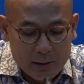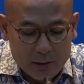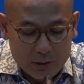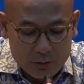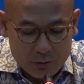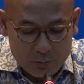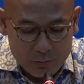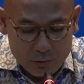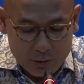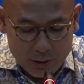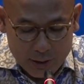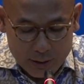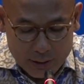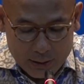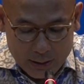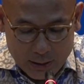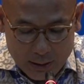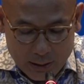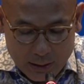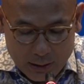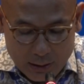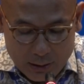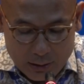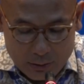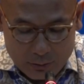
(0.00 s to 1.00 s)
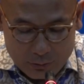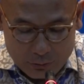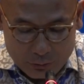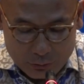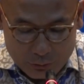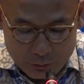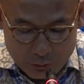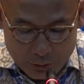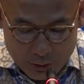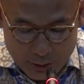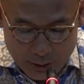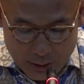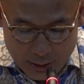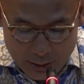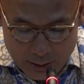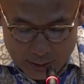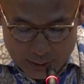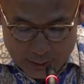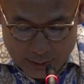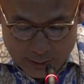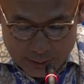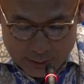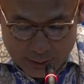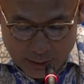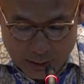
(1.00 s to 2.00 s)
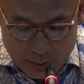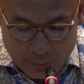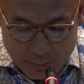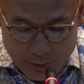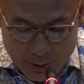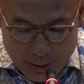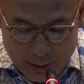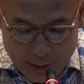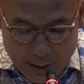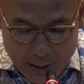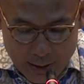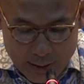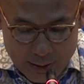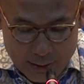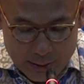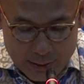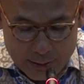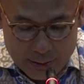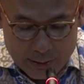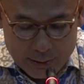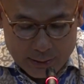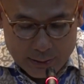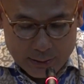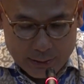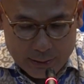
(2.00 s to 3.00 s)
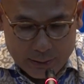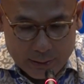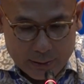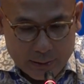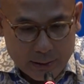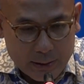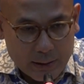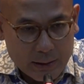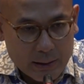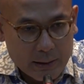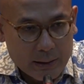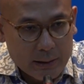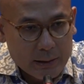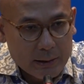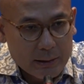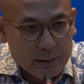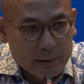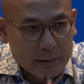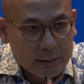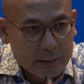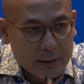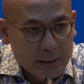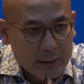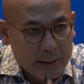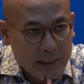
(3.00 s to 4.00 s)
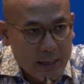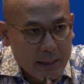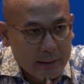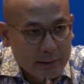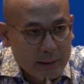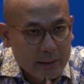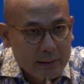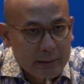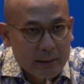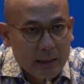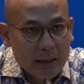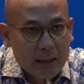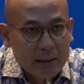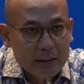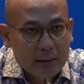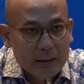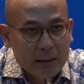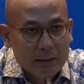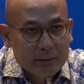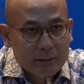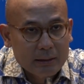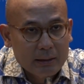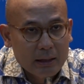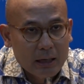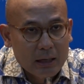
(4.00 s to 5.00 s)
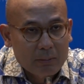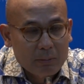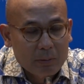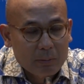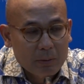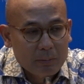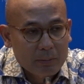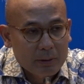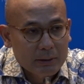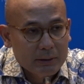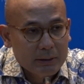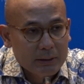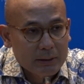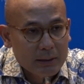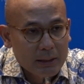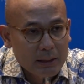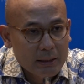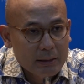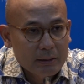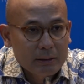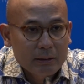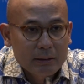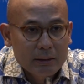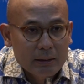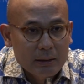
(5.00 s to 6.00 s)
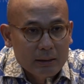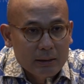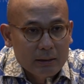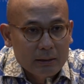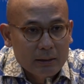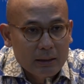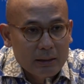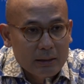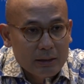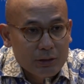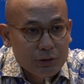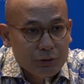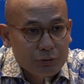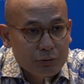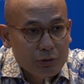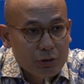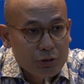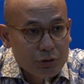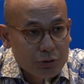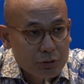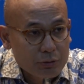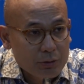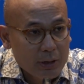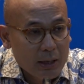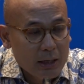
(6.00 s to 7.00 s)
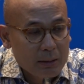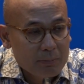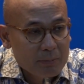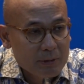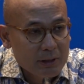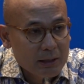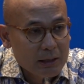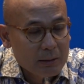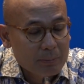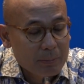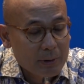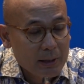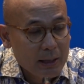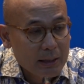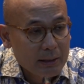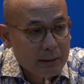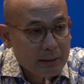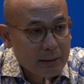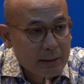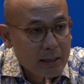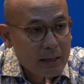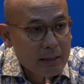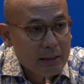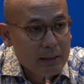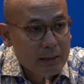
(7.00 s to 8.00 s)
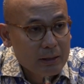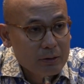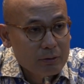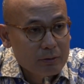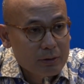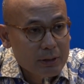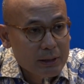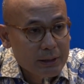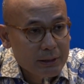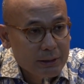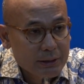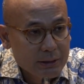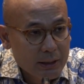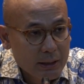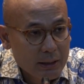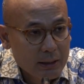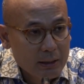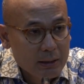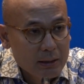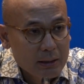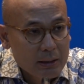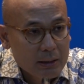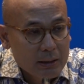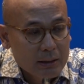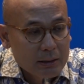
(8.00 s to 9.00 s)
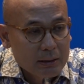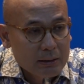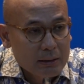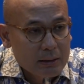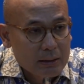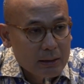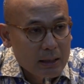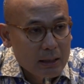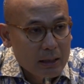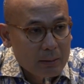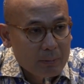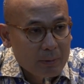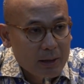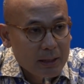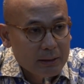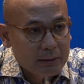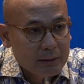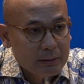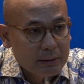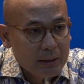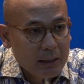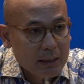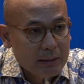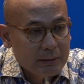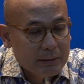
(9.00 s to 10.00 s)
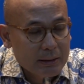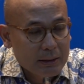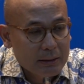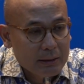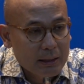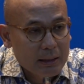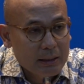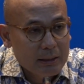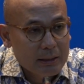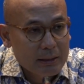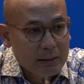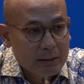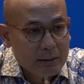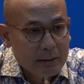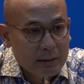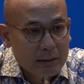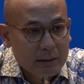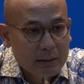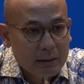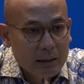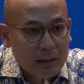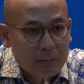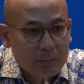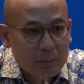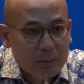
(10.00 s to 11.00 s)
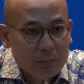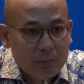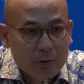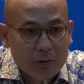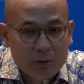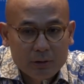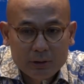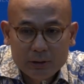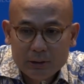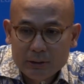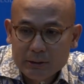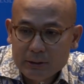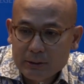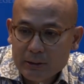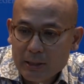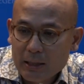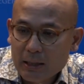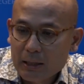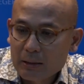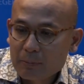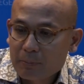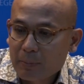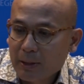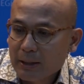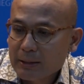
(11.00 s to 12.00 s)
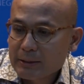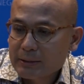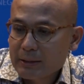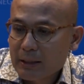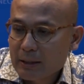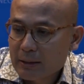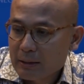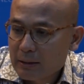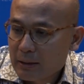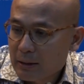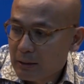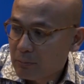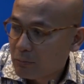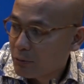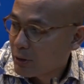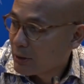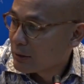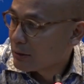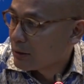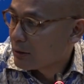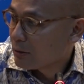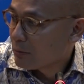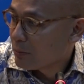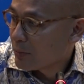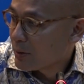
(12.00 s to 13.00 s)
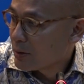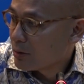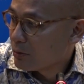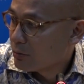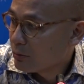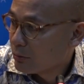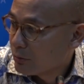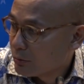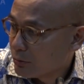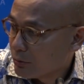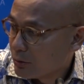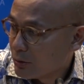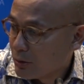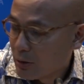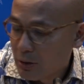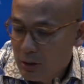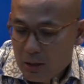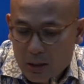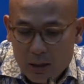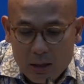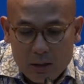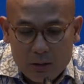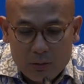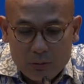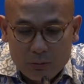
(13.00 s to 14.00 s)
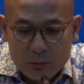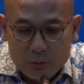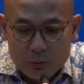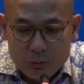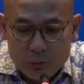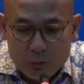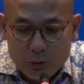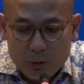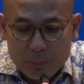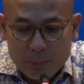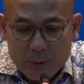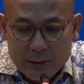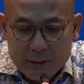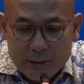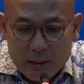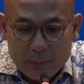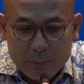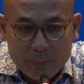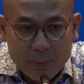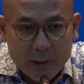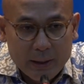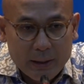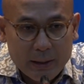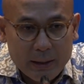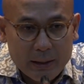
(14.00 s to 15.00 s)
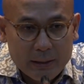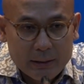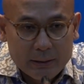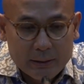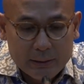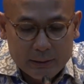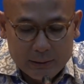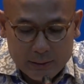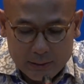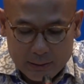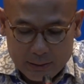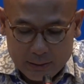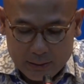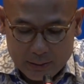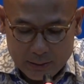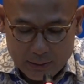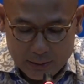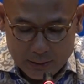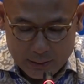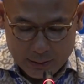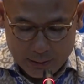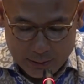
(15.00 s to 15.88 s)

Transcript: Itu mungkin uh, untuk uh, detail mengenai kegiatan yang akan dilaksanakan Bapak Presiden dan isu-isu yang akan menjadi perhatian Indonesia di dalam KTT ASEAN kali ini, kami mohon kesediaan Pak Chandra mungkin terlebih dahulu untuk menyampaikan uh,